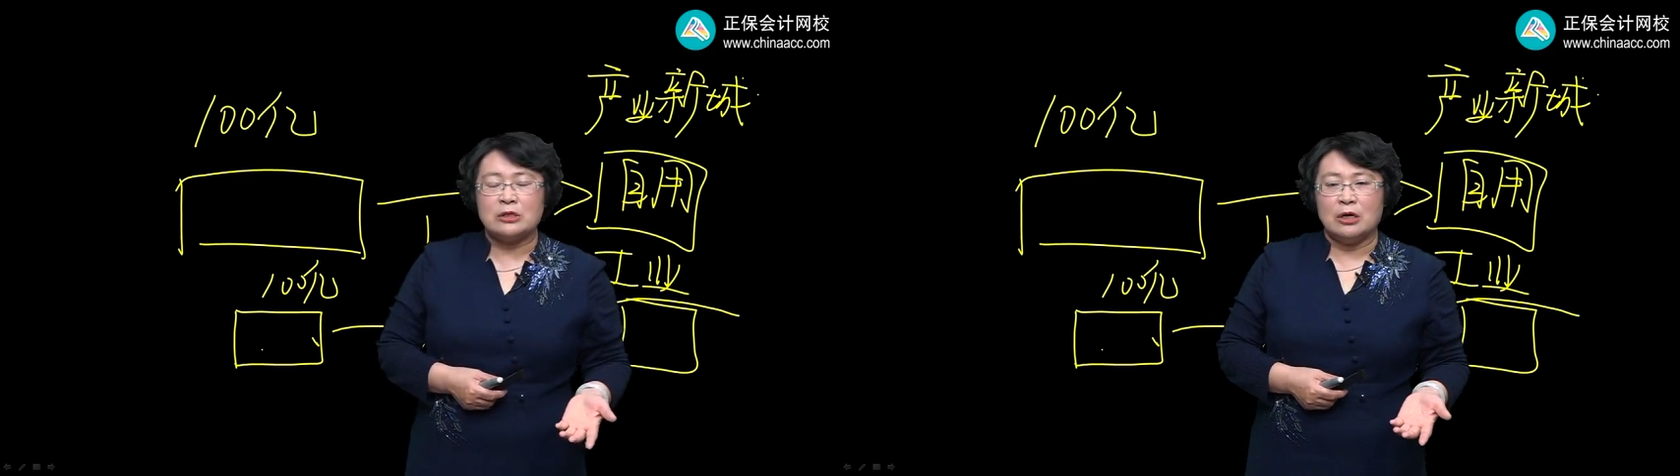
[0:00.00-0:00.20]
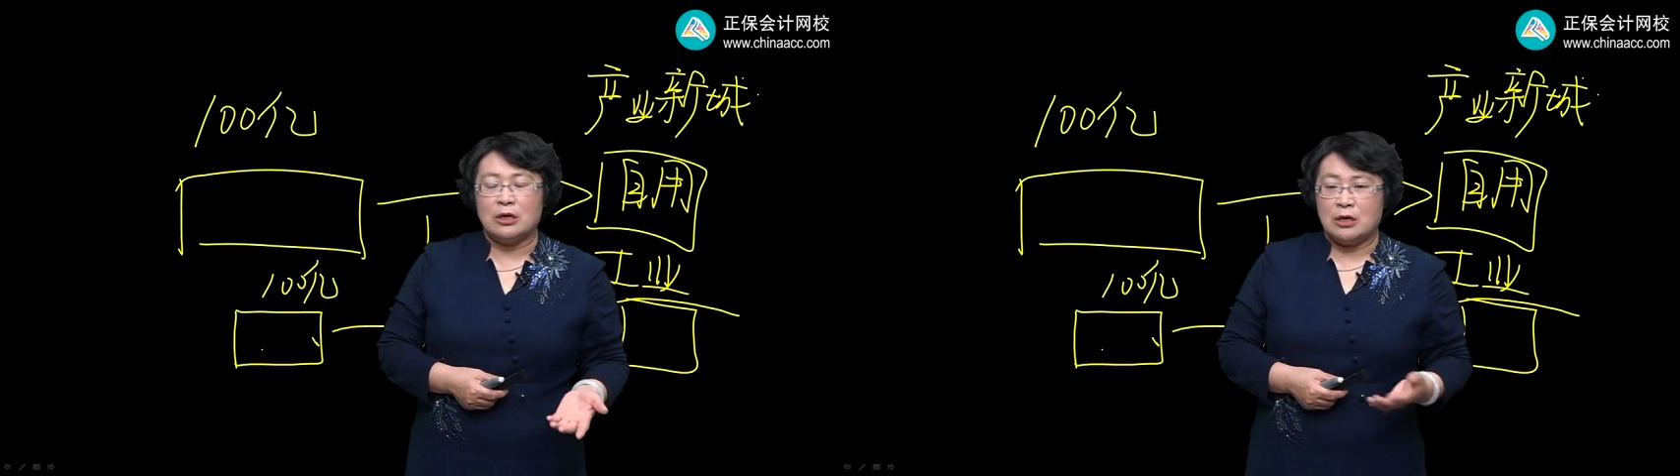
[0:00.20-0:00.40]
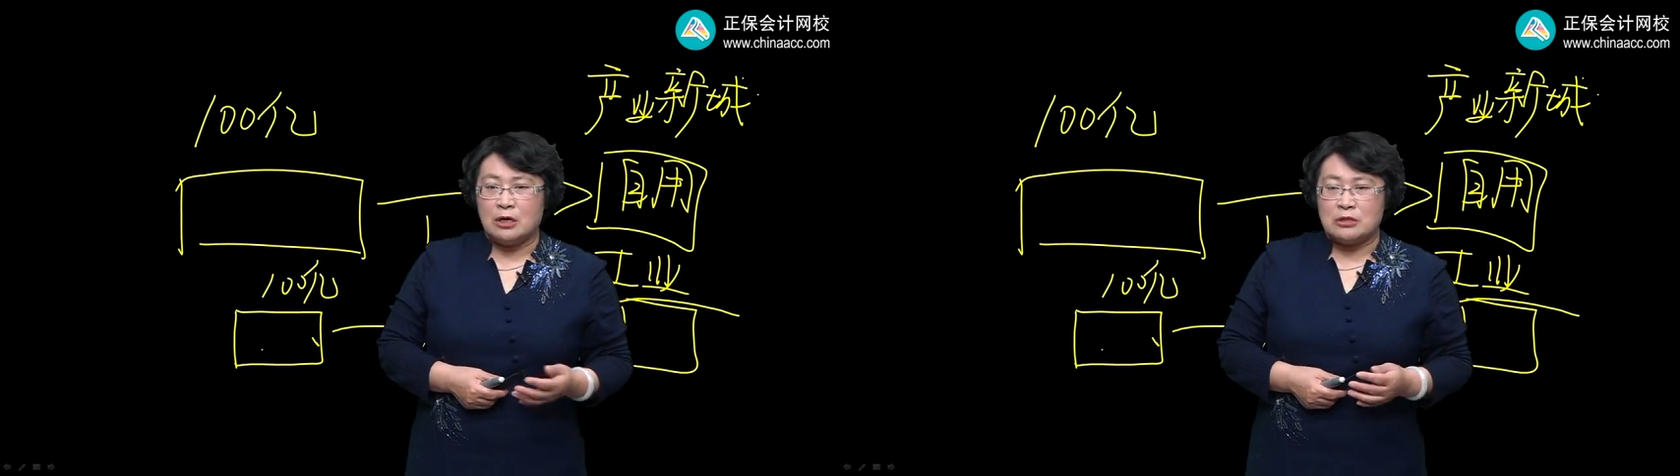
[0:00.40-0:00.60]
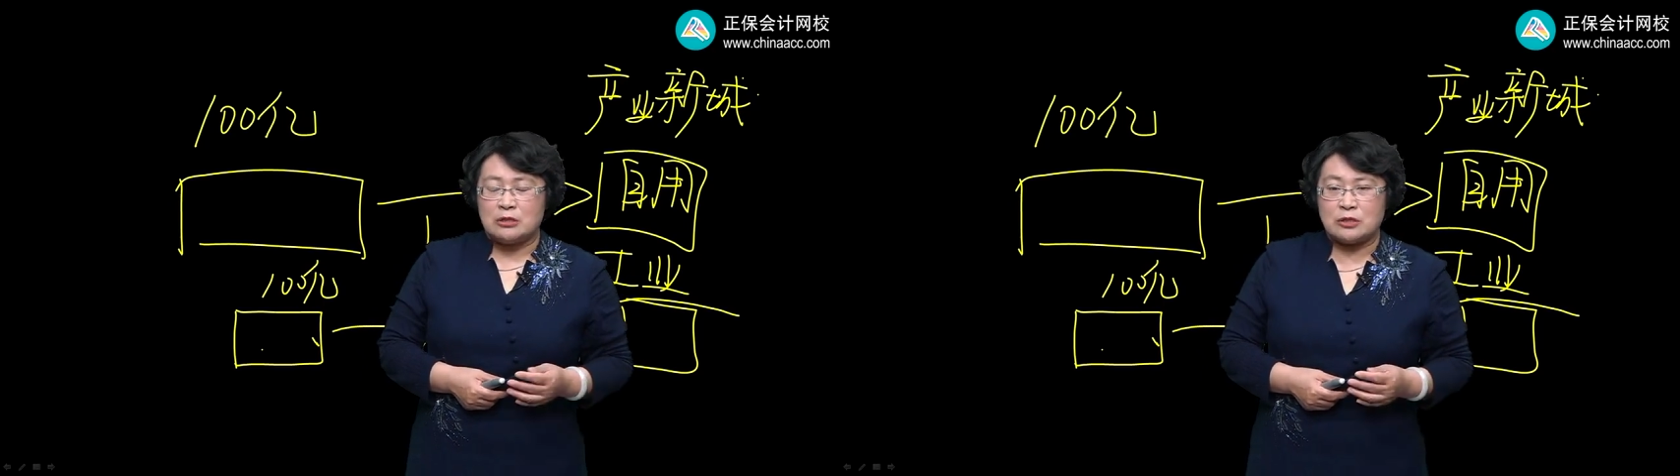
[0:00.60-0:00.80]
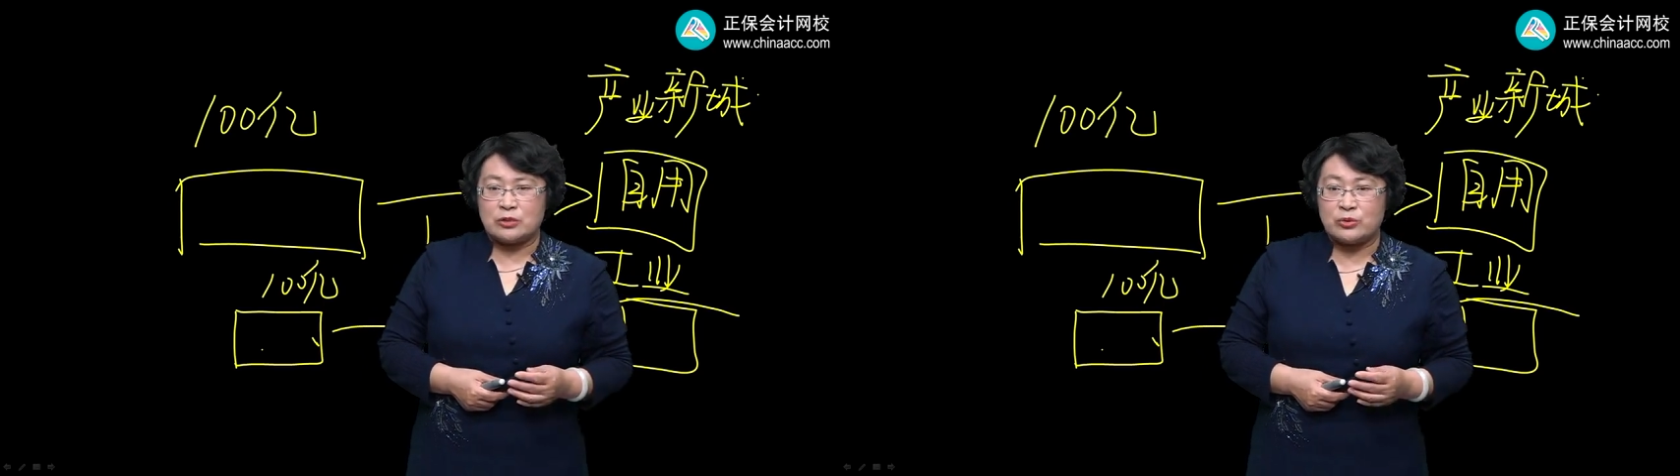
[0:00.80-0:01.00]
个
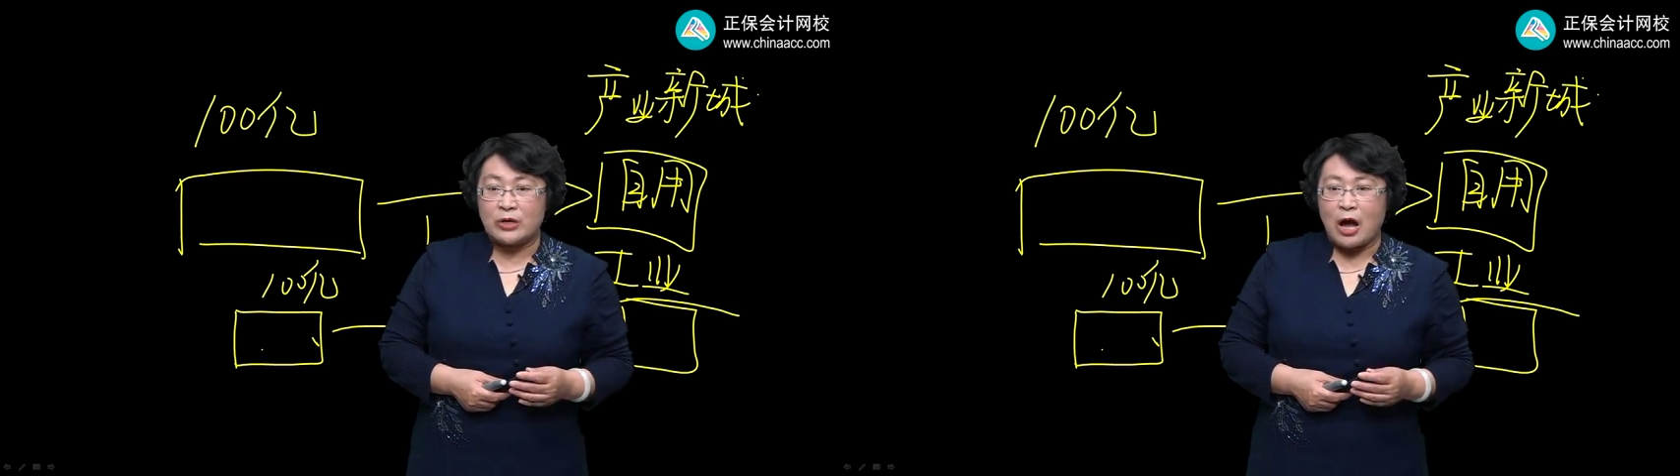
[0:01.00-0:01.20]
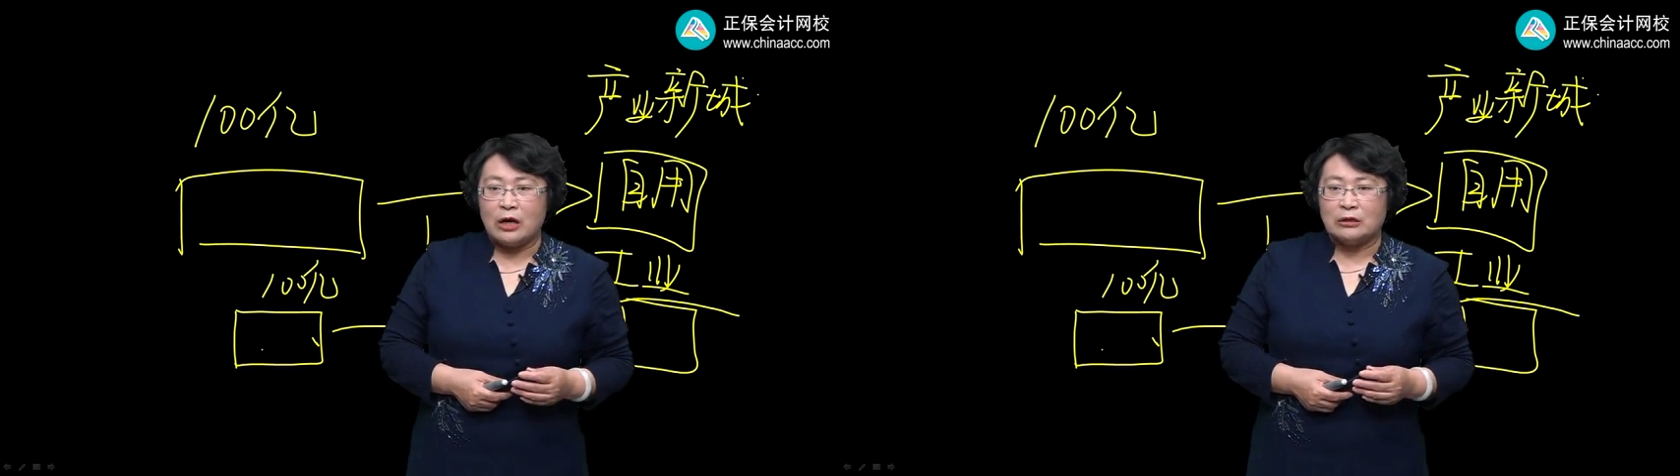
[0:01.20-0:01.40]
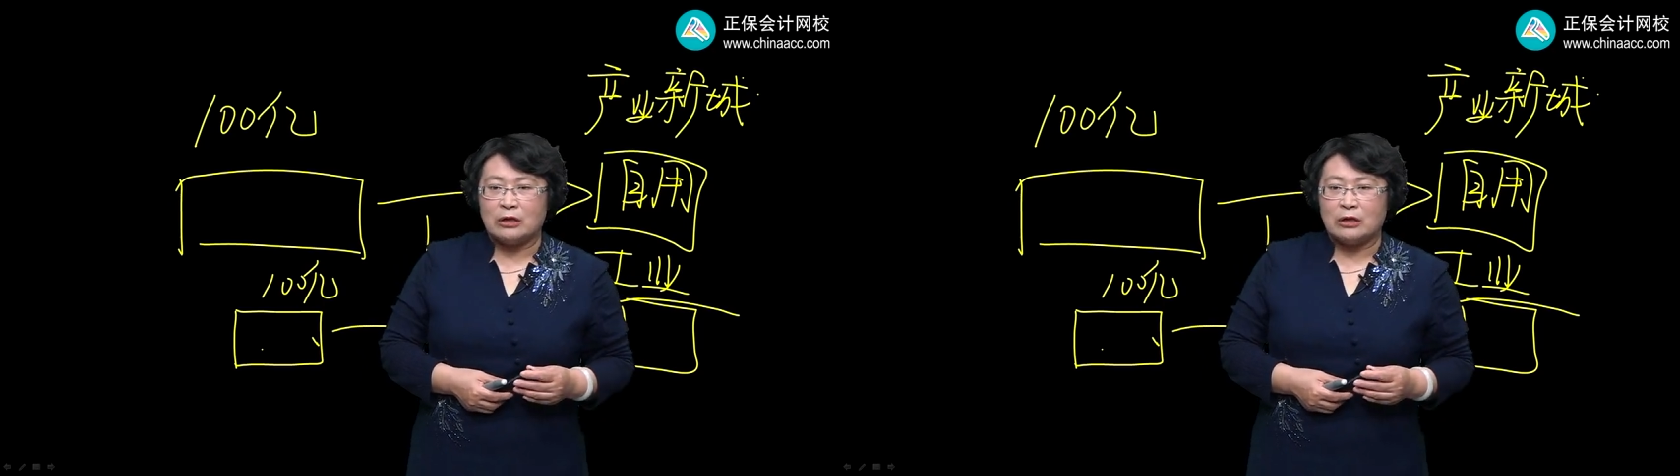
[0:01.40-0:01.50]
契税呀，